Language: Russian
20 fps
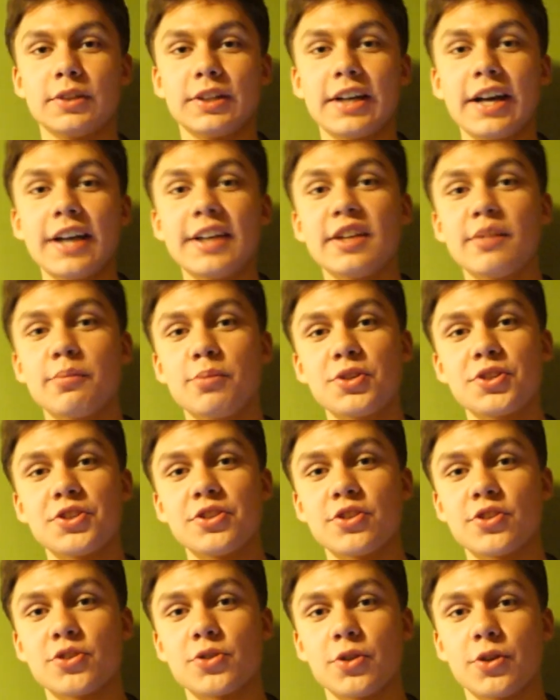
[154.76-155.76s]
Вот такая
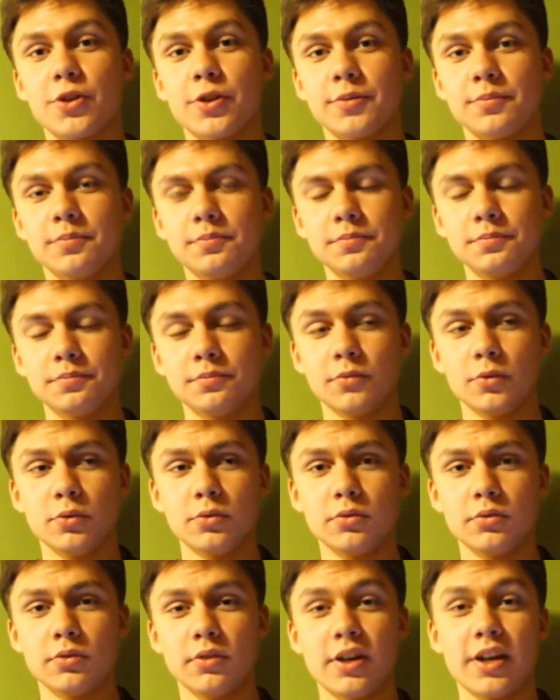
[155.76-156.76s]
необычная история.
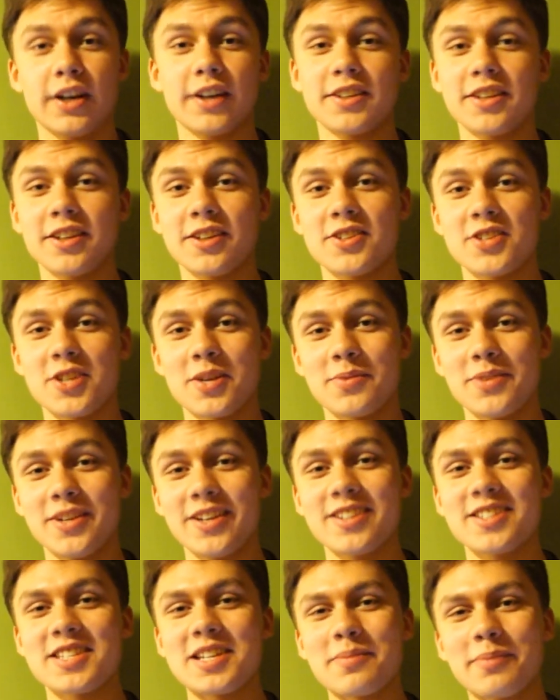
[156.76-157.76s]
Ну, а хотя на самом
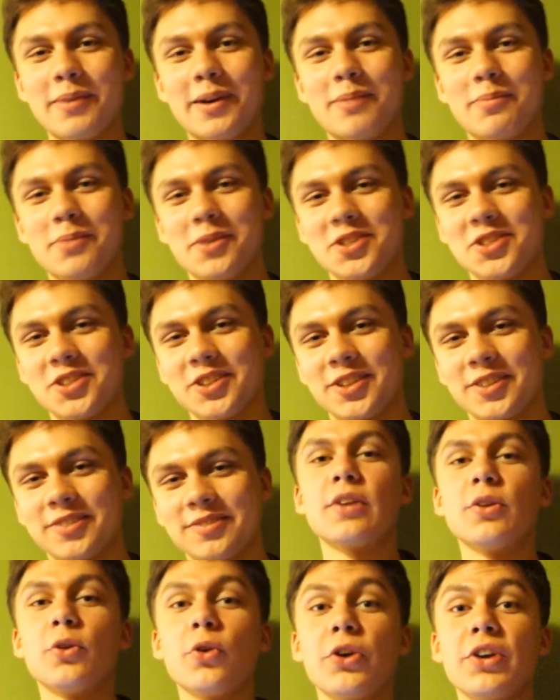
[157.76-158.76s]
деле самая обычная.
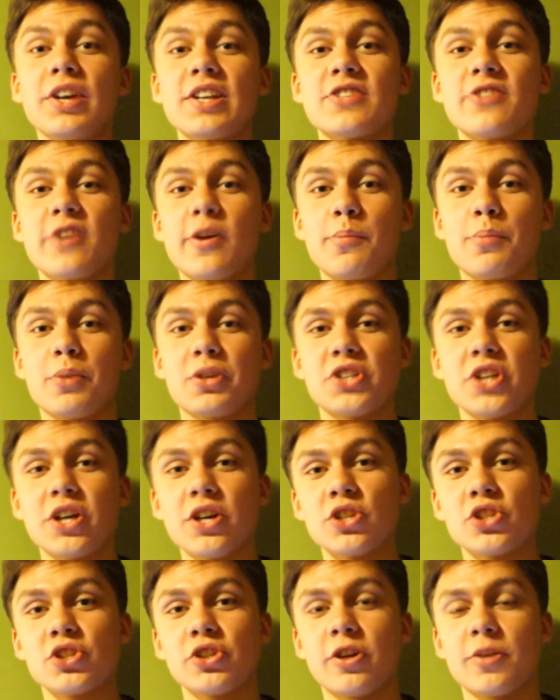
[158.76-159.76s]
Ну а я с вами
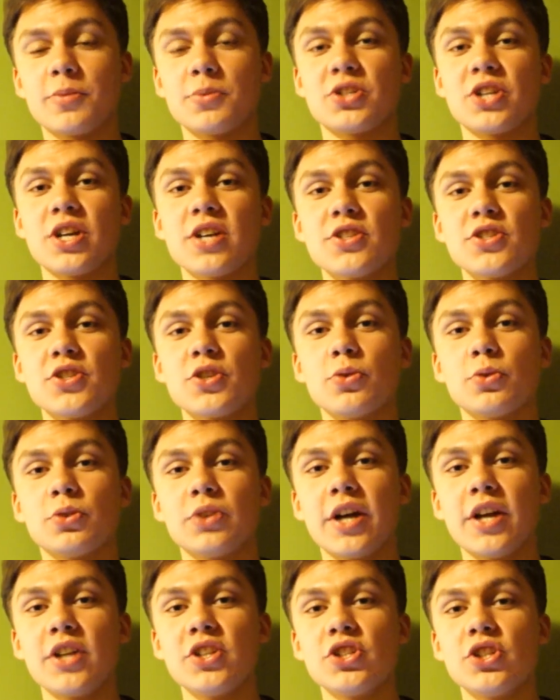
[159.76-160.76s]
прощаюсь, желаю вам счастья,
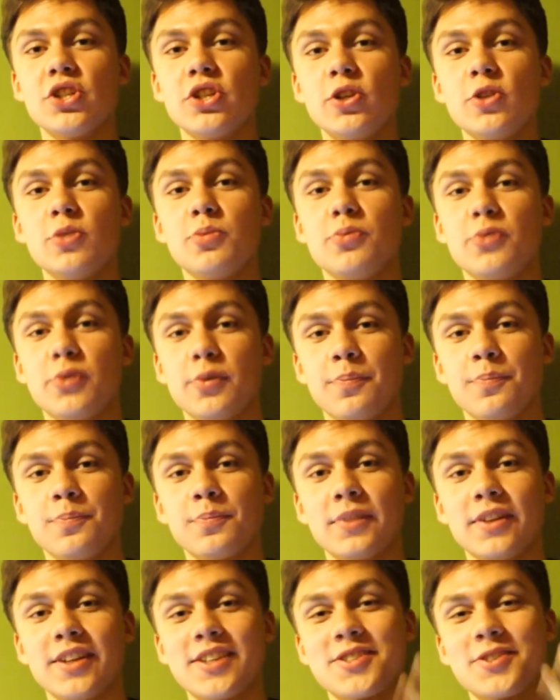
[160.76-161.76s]
удачи и любви.
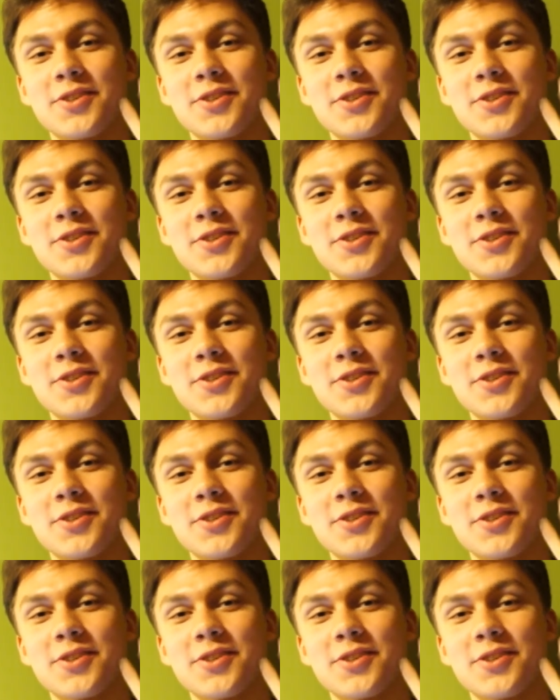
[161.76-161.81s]
До